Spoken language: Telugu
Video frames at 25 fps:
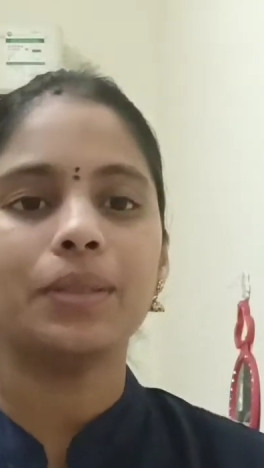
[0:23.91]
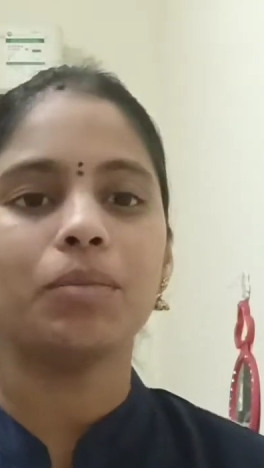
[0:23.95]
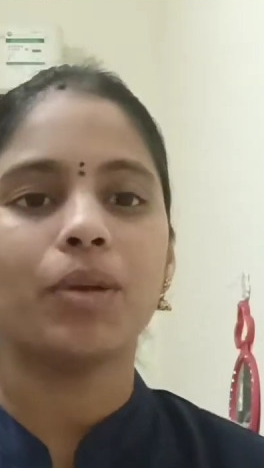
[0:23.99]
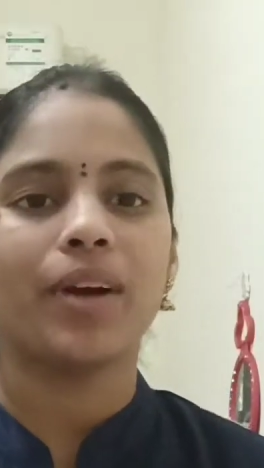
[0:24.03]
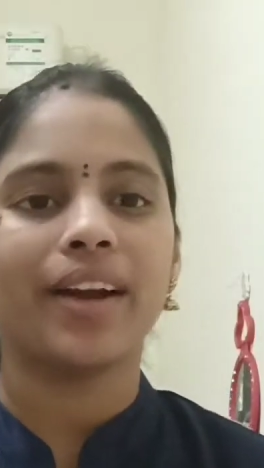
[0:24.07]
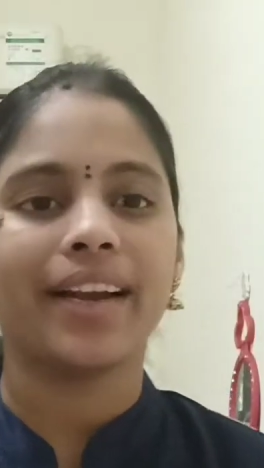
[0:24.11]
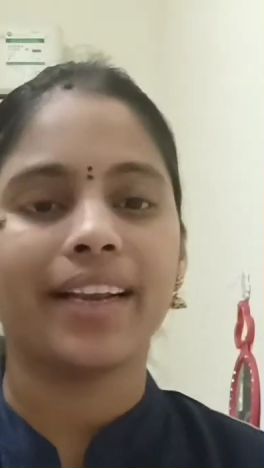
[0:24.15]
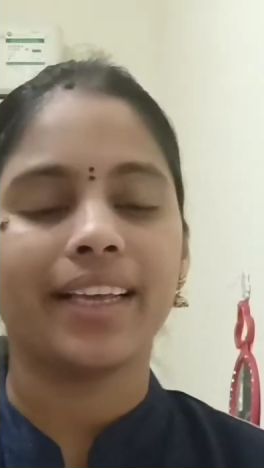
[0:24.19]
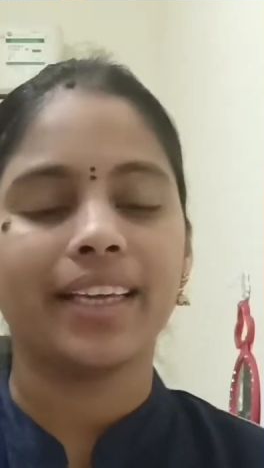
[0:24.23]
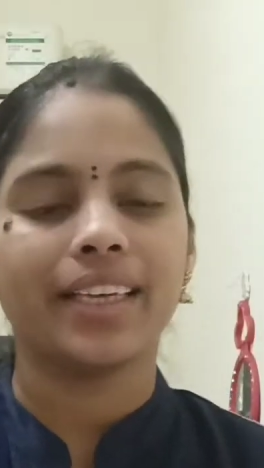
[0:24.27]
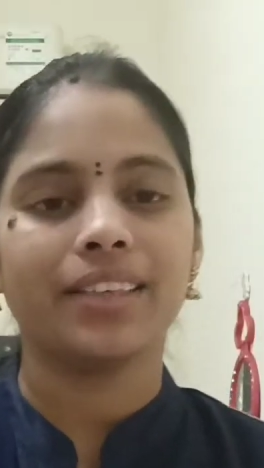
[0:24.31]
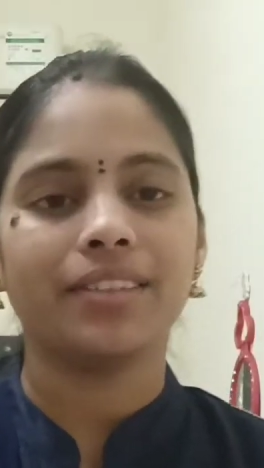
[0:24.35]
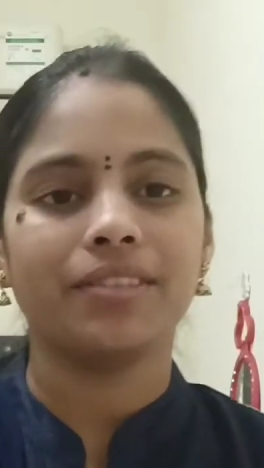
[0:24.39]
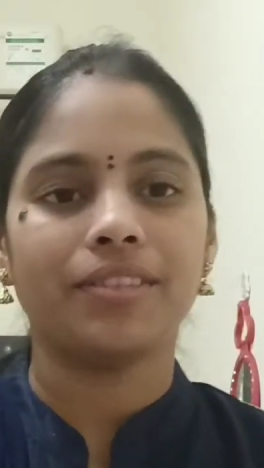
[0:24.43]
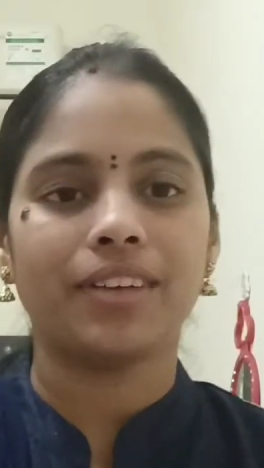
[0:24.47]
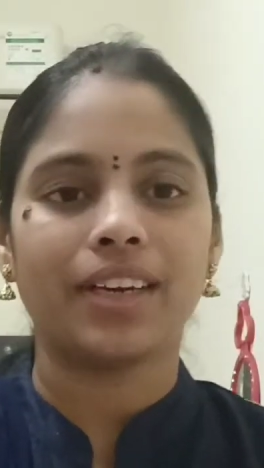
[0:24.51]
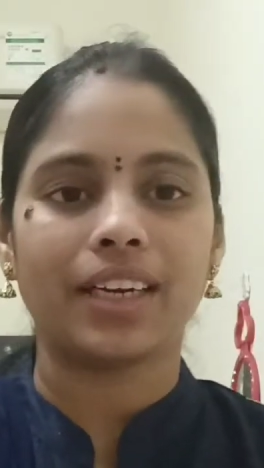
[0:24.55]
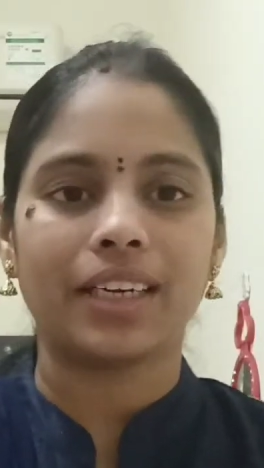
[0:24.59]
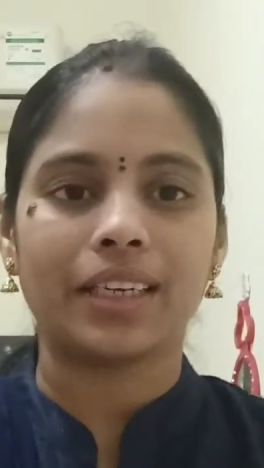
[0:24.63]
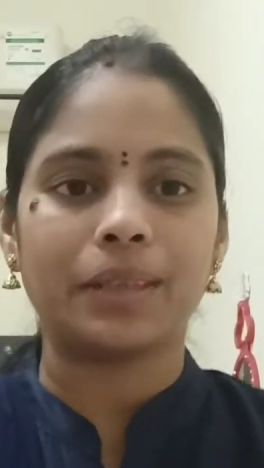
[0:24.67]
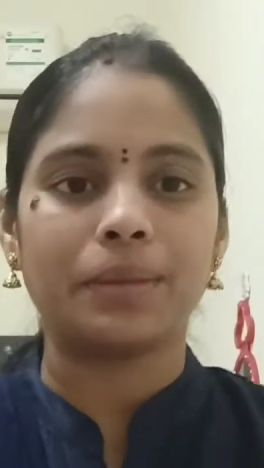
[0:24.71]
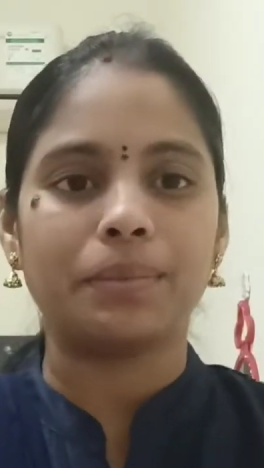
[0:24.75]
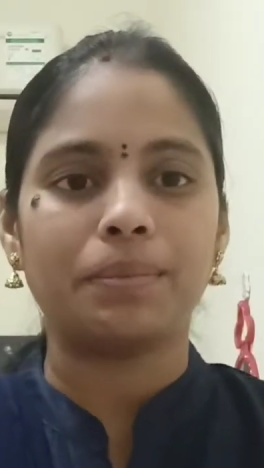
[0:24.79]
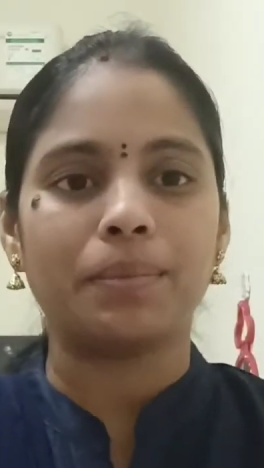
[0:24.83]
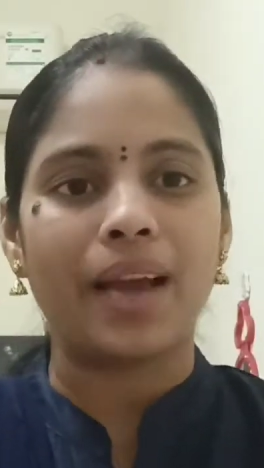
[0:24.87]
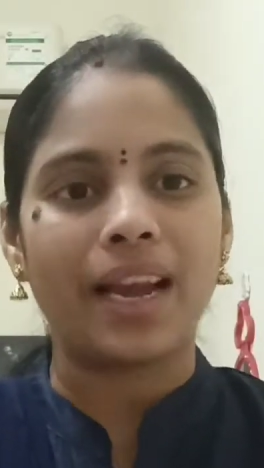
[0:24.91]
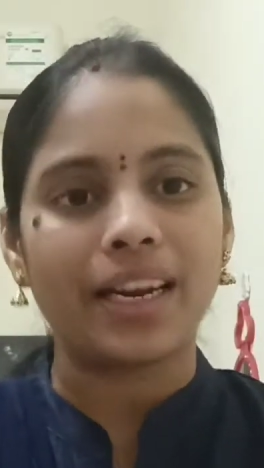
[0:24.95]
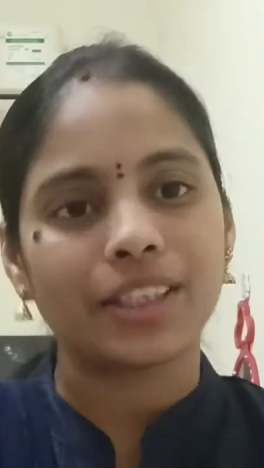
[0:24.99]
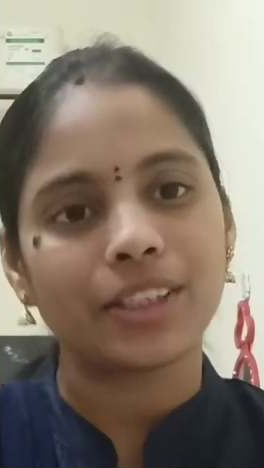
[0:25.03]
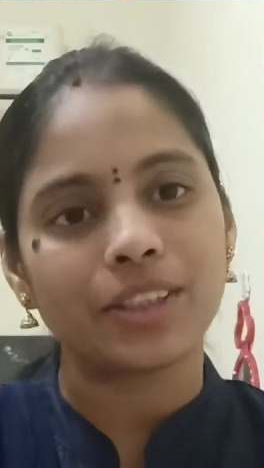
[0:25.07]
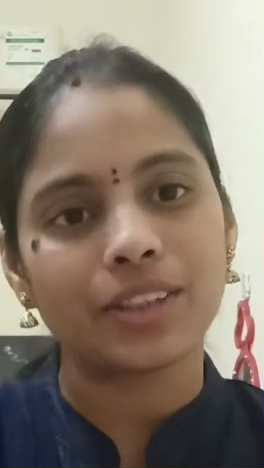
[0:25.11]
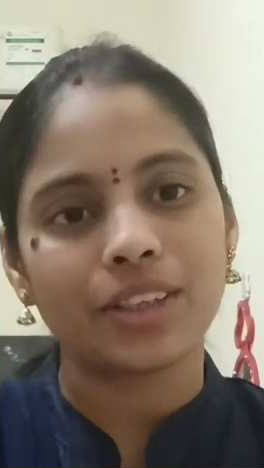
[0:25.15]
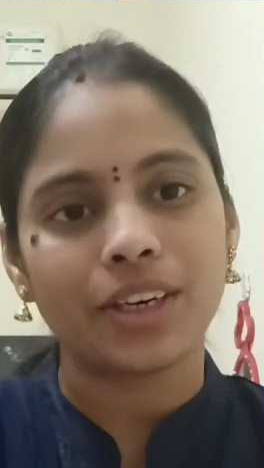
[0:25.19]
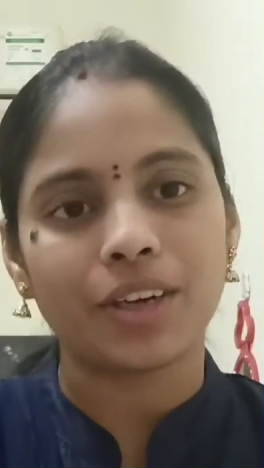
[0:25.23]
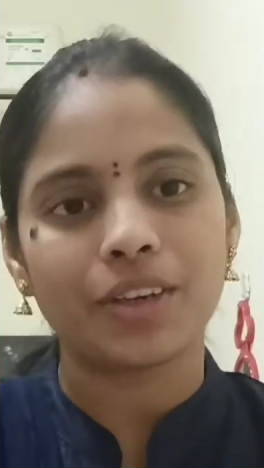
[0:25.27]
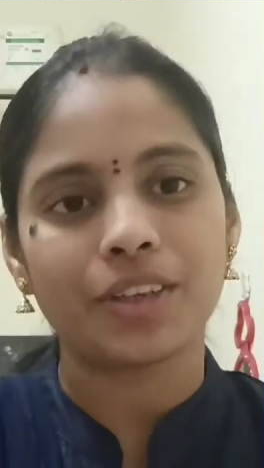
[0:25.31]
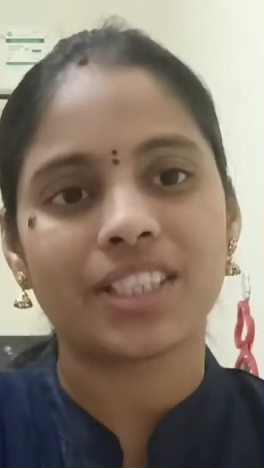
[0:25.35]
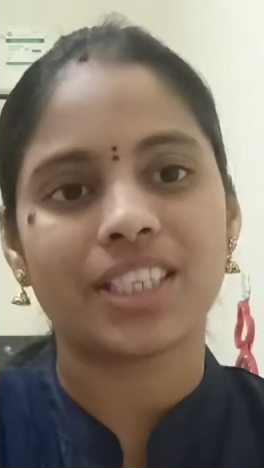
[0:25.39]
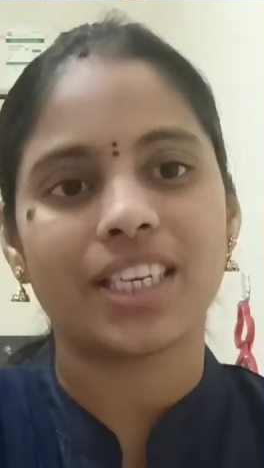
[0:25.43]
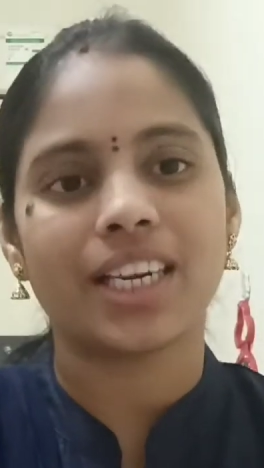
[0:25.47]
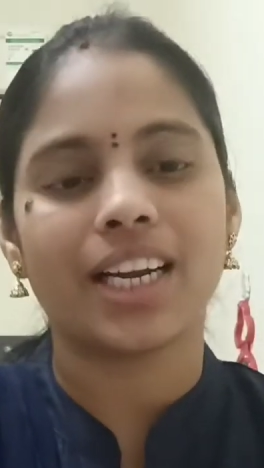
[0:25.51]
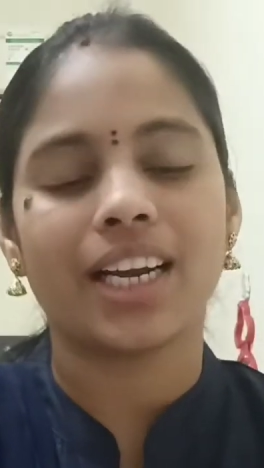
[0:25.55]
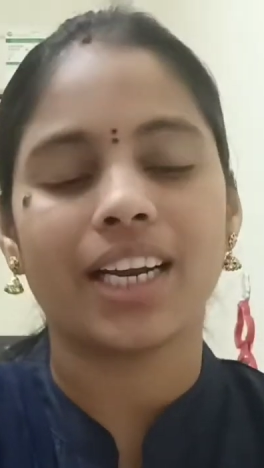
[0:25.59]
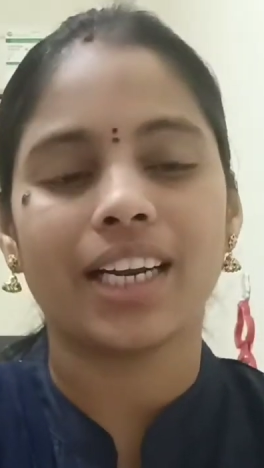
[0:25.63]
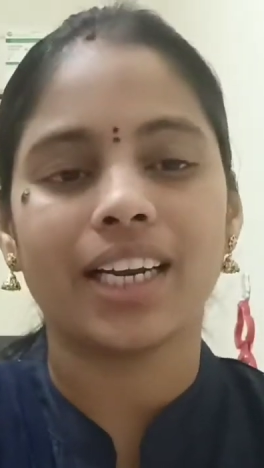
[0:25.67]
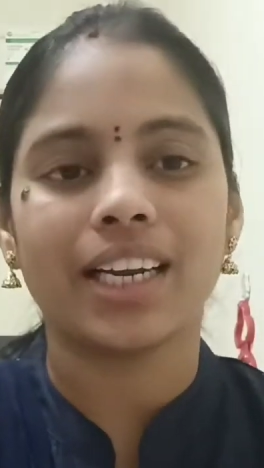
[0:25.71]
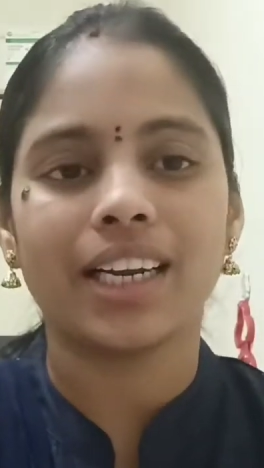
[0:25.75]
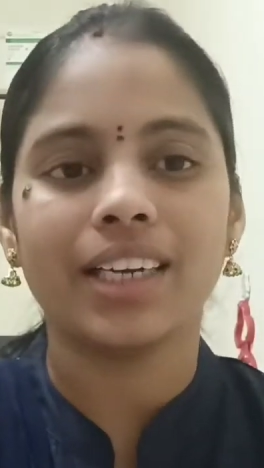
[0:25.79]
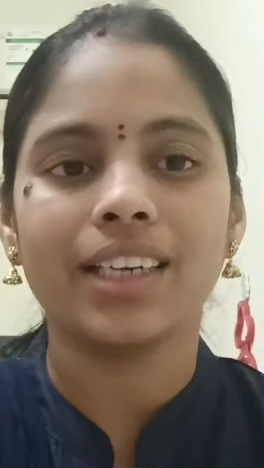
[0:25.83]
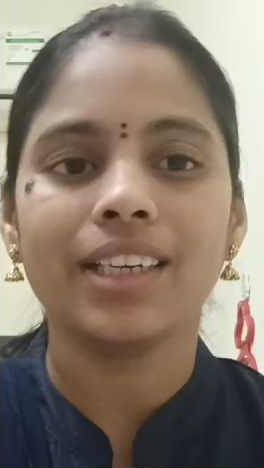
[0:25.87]
మార్నింగ్ వెల్కమ్ బ్యాక్ టు అవర్
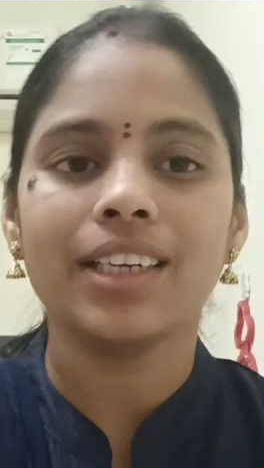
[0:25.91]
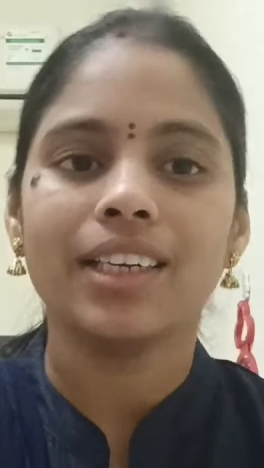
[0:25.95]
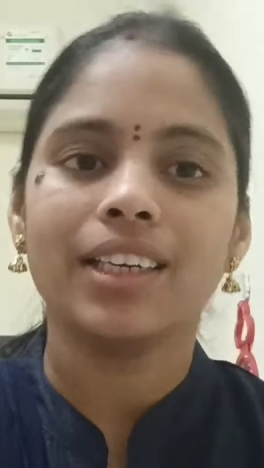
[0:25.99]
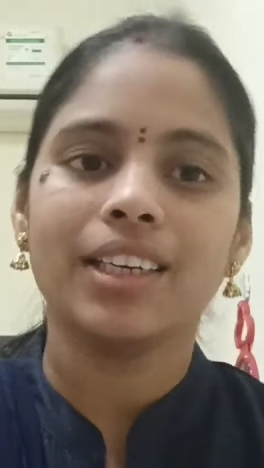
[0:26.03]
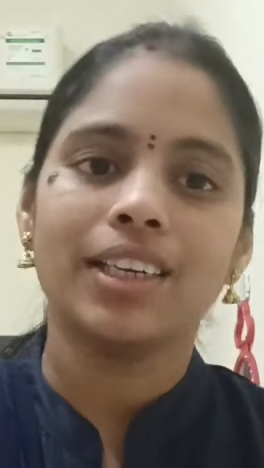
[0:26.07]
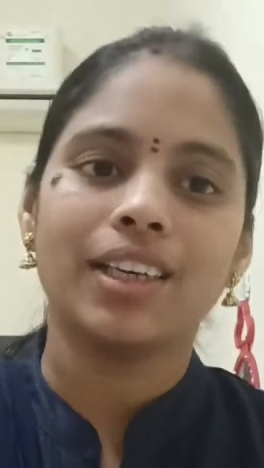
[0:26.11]
ఛానల్